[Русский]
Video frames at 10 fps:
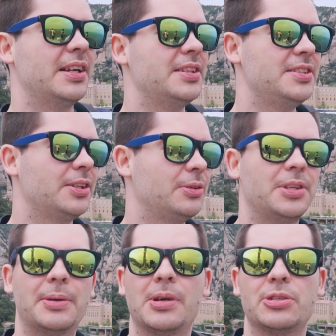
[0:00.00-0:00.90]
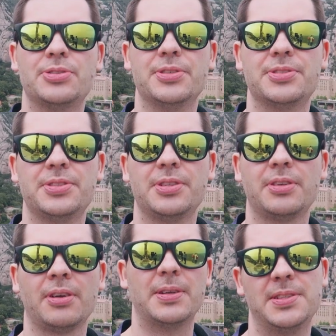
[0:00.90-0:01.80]
Они делают домашний
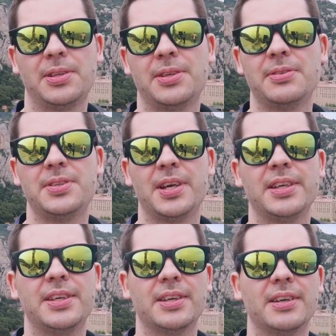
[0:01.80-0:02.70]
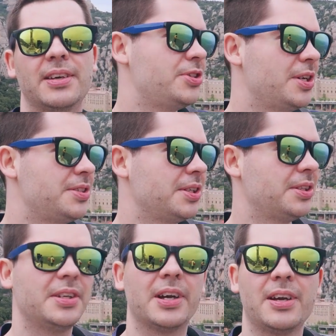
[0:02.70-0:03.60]
сыр, поделки всякие. В честь
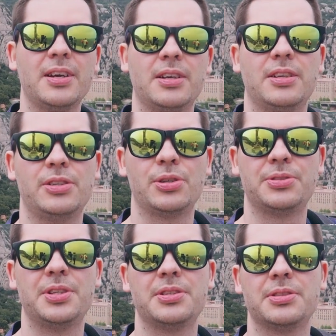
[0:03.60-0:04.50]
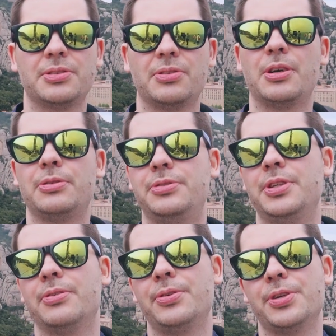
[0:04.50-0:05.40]
этой горы еще здесь называют
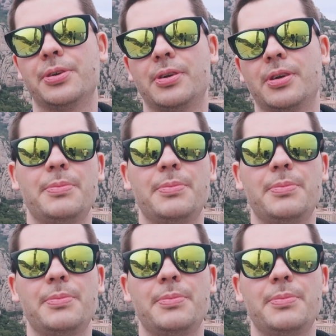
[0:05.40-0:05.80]
девочек.